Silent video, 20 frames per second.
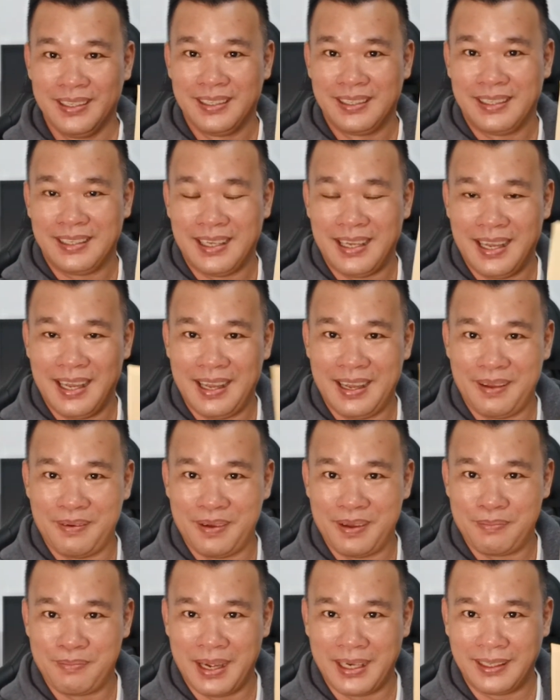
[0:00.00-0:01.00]
à,
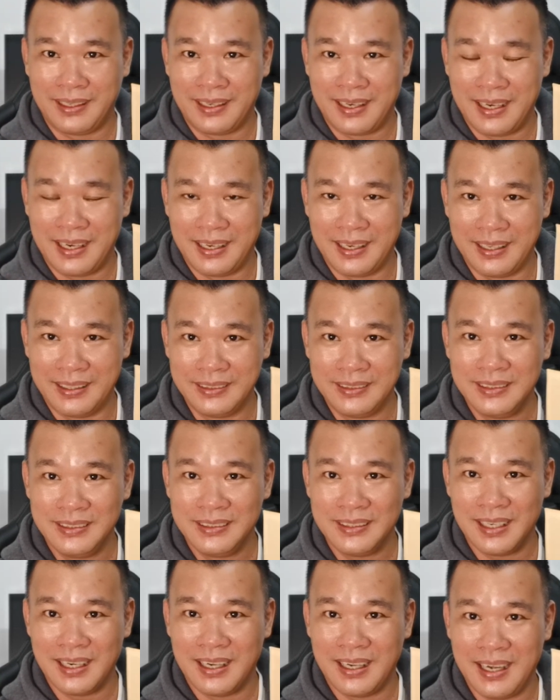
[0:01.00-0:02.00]
bạn là nữ
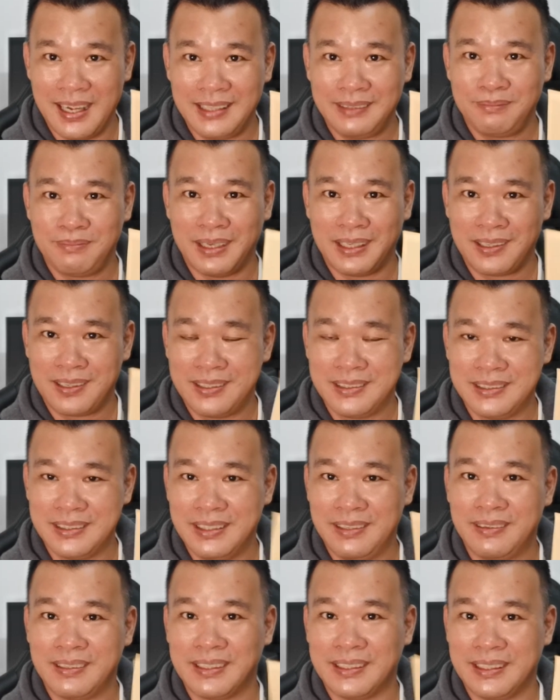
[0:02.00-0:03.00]
à, lát bạn có người yêu
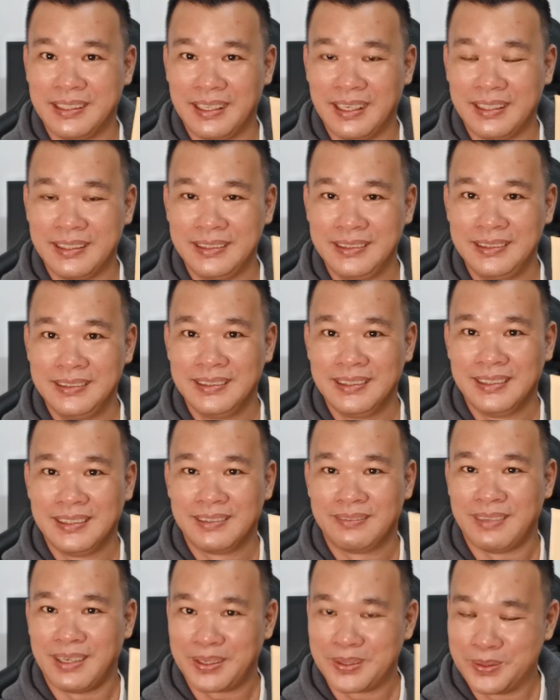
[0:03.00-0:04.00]
là người nữ
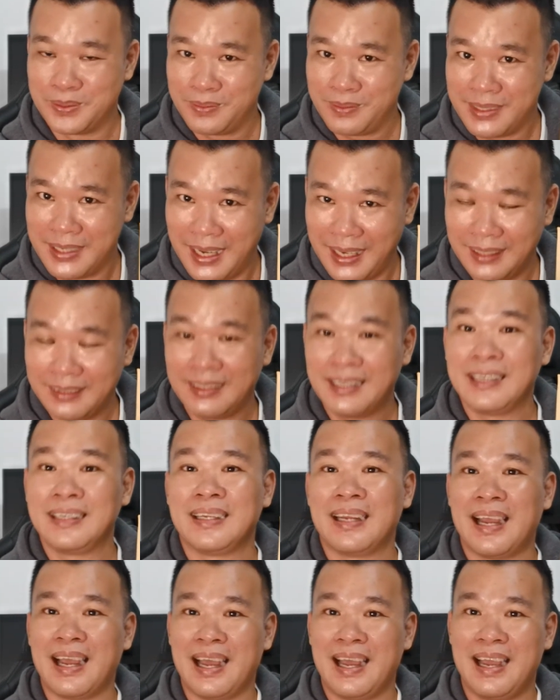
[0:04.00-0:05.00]
và cũng dẫn tới
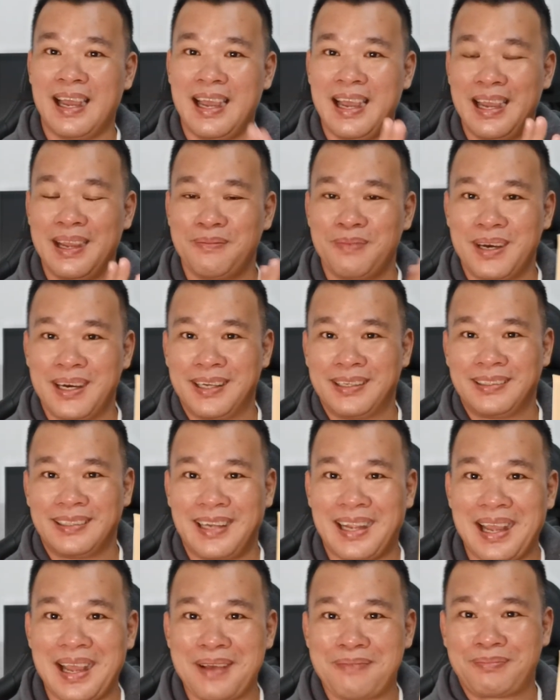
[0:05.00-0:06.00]
nhà hai bên
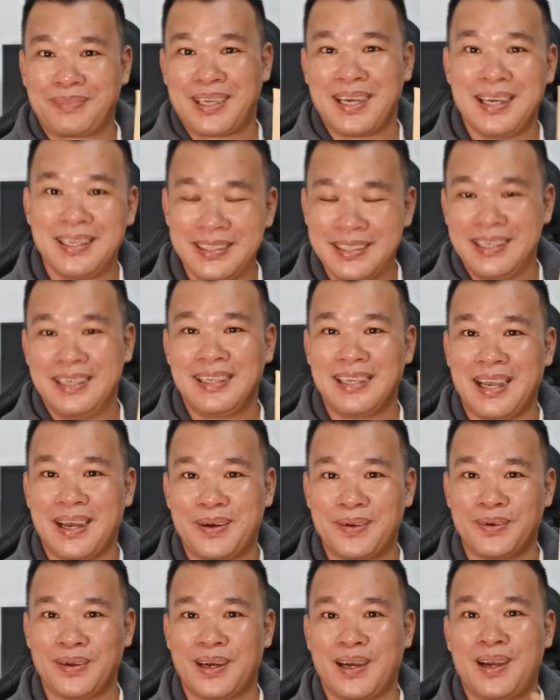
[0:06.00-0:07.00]
cam kết với nhau
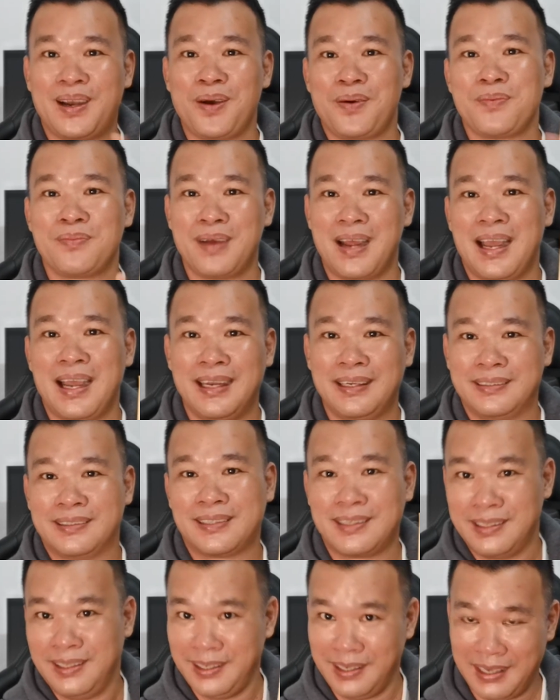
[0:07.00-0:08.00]
là không ai được
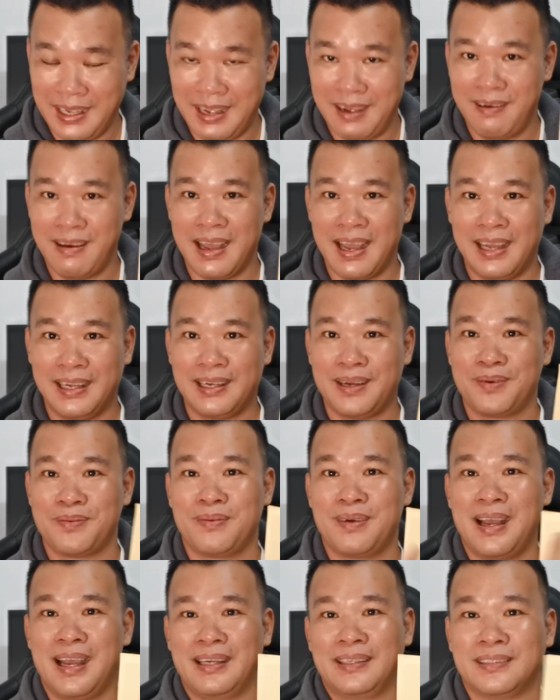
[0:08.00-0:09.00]
kiện cáo ai không
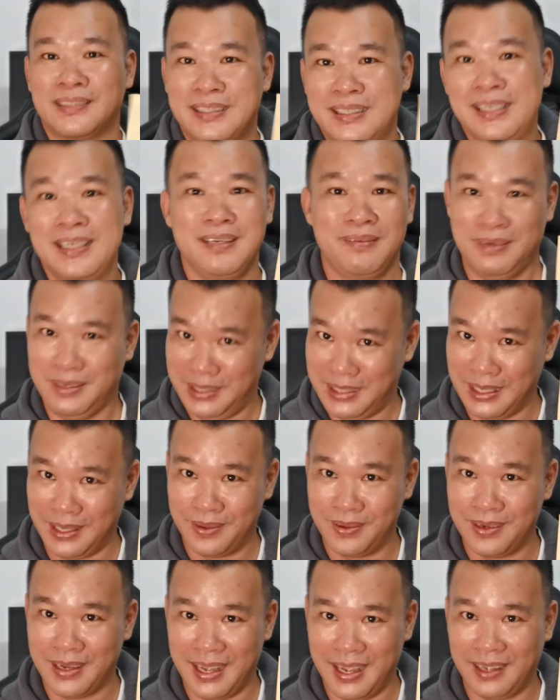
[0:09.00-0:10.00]
ai được xía vào chuyện của
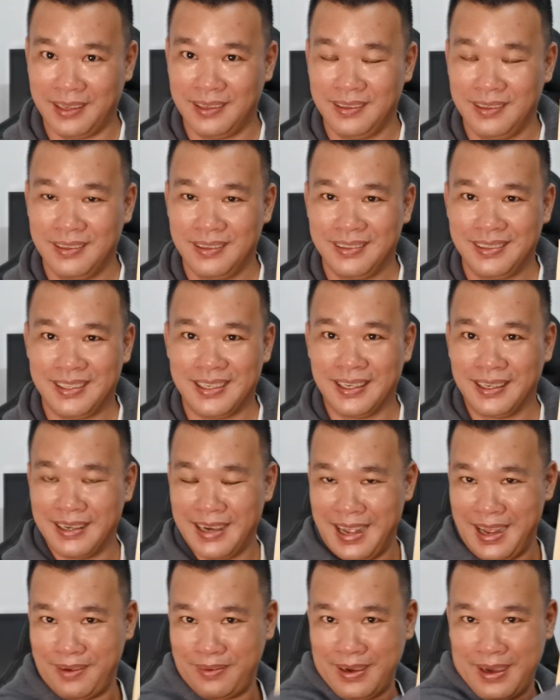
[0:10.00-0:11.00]
ai chừng
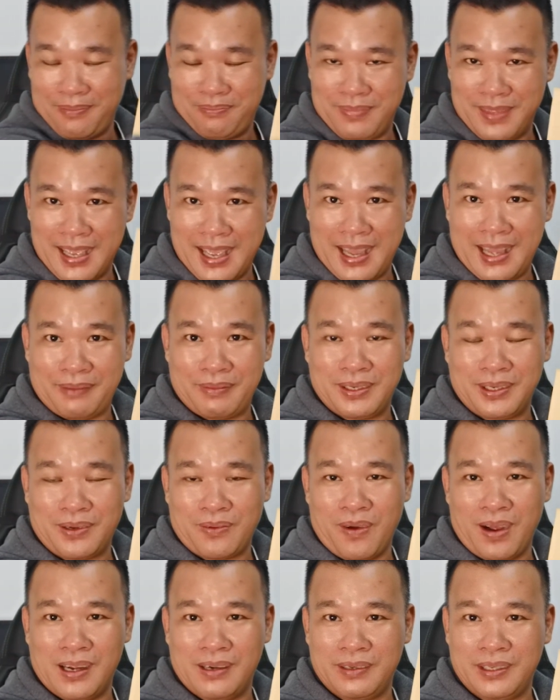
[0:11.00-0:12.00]
nào gặp nhà bên
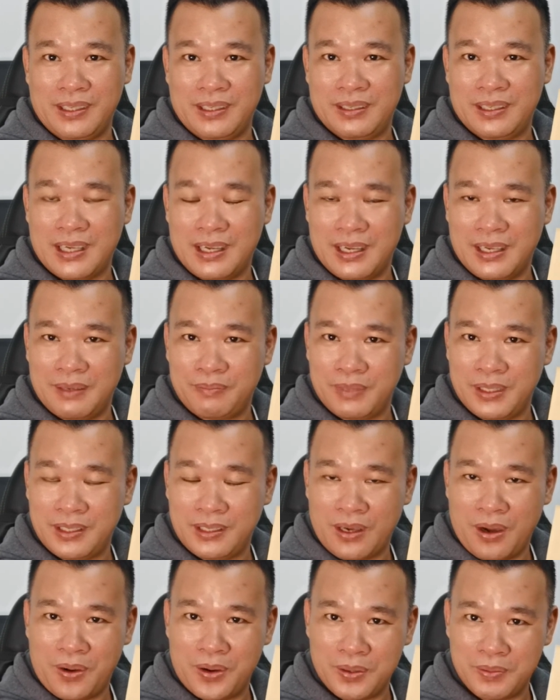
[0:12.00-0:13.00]
ngoại à, bên
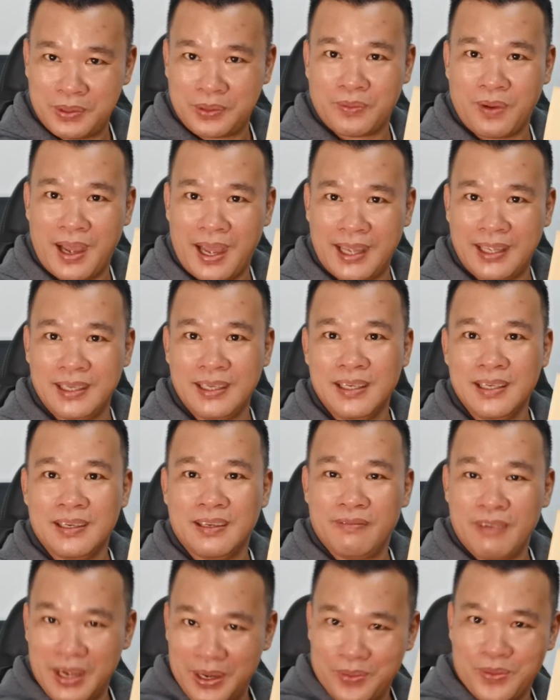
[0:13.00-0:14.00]
nội bên ngoại
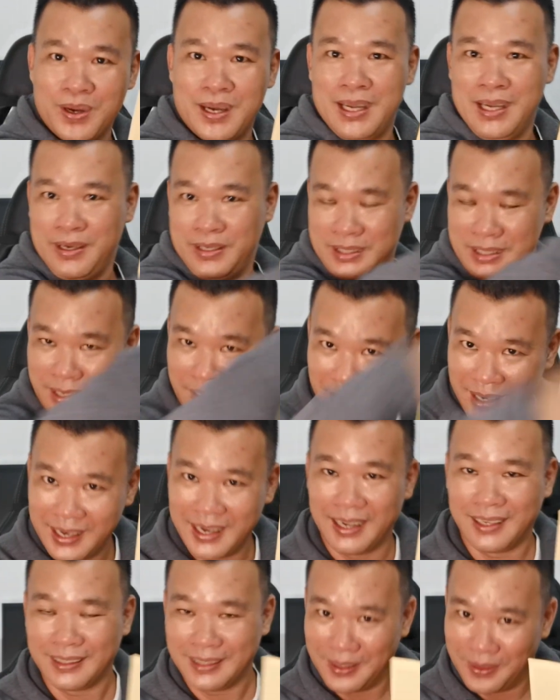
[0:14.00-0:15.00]
về quê dưới đó
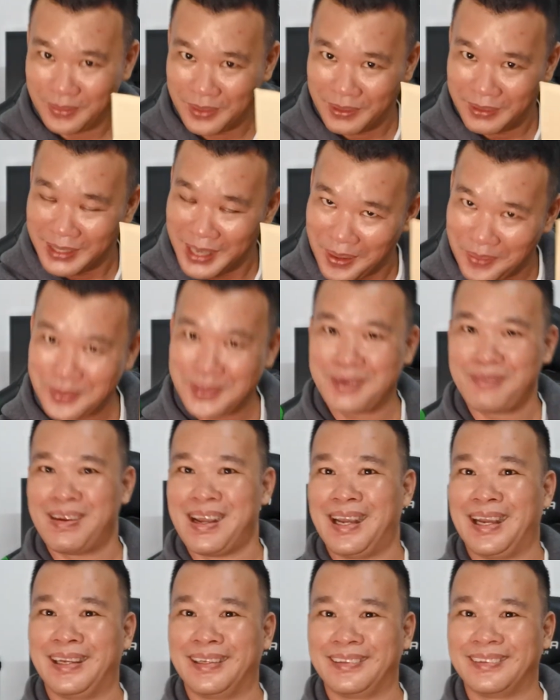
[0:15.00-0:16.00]
lên thì lúc đó sẽ đóng cái
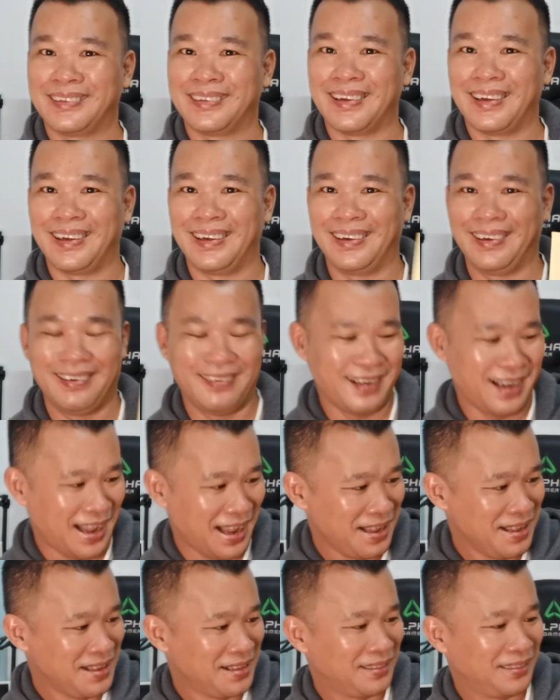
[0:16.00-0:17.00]
vai đó là
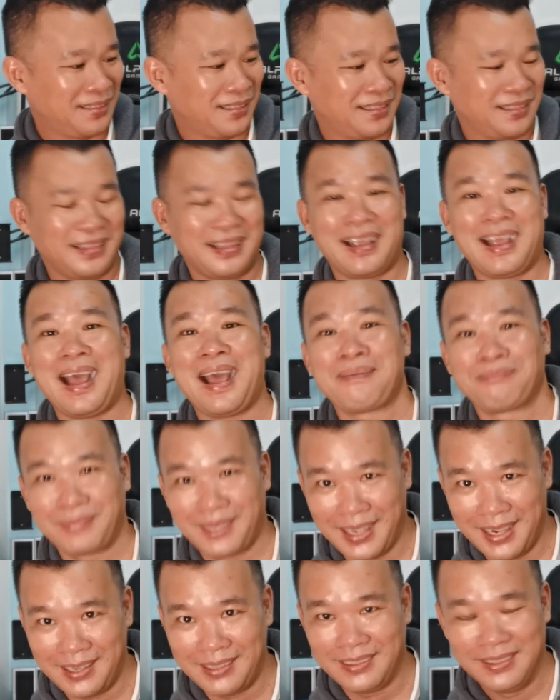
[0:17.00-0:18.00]
cam
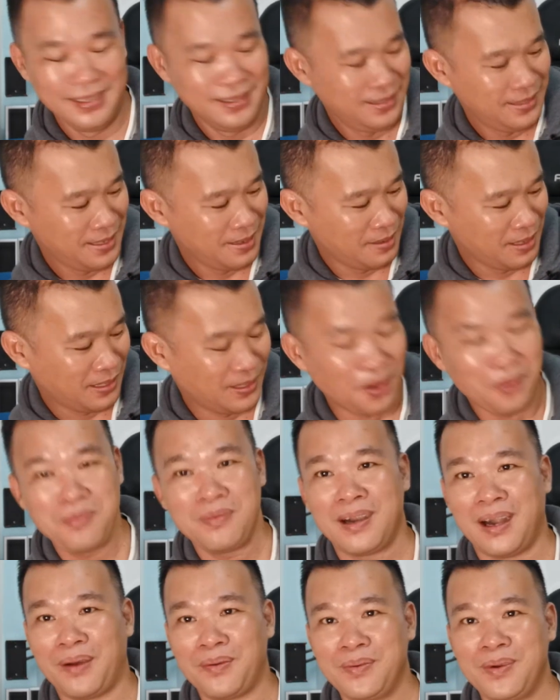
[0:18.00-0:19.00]
kết nhưng mà trống
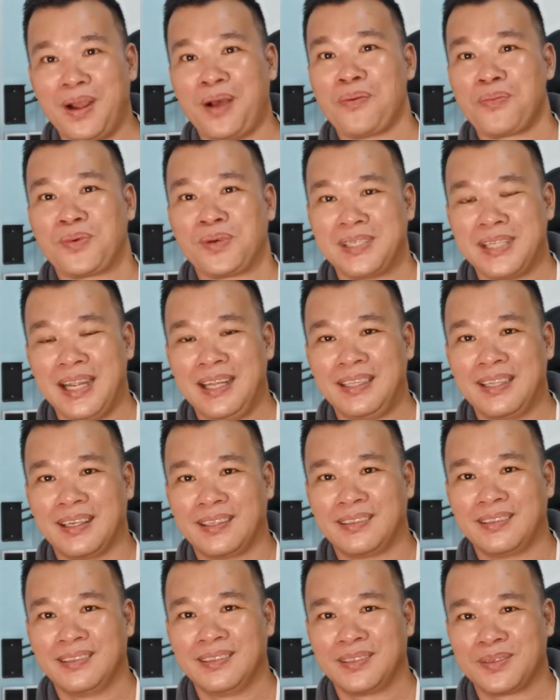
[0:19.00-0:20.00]
rỗng không có xác thịt
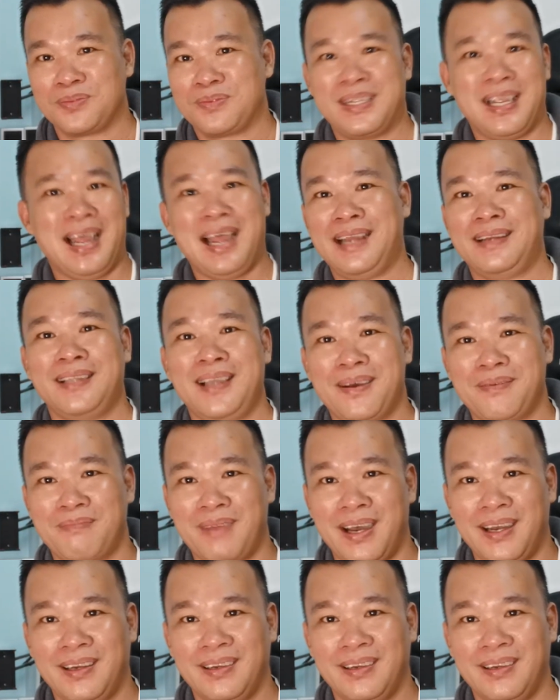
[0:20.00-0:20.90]
chả có thân mật